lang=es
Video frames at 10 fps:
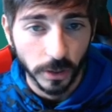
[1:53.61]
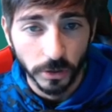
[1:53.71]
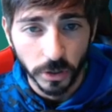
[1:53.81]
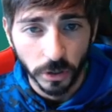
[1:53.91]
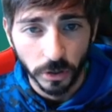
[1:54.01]
de
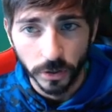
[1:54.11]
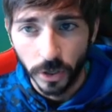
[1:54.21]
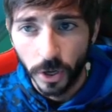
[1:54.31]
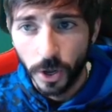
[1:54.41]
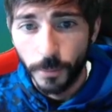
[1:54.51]
nosotros.
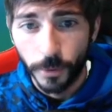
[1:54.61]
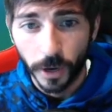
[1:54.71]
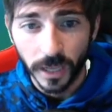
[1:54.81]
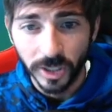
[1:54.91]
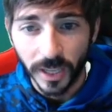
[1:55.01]
Por
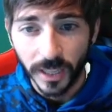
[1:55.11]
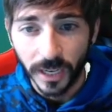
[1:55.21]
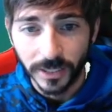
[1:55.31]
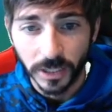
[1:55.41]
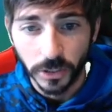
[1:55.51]
ahora sí queda
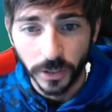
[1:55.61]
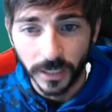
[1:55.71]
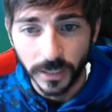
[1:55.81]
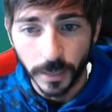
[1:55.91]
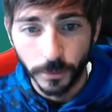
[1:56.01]
la sensación de
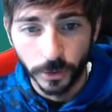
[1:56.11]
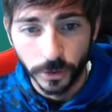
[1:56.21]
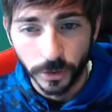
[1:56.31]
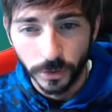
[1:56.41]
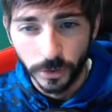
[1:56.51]
que
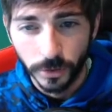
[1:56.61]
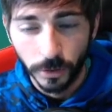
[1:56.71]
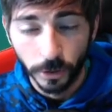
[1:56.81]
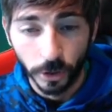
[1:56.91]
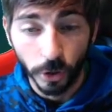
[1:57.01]
estamos...
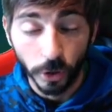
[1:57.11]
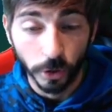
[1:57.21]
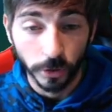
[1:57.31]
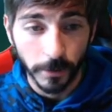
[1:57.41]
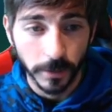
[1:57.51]
ojo,
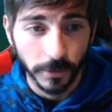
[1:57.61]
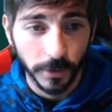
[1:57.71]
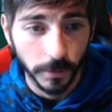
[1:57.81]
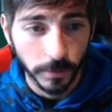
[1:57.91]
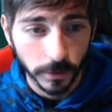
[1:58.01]
otra vez a
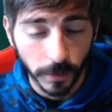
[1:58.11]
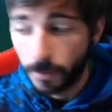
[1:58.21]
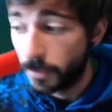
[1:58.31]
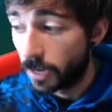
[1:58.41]
Phillips. Madre mía, el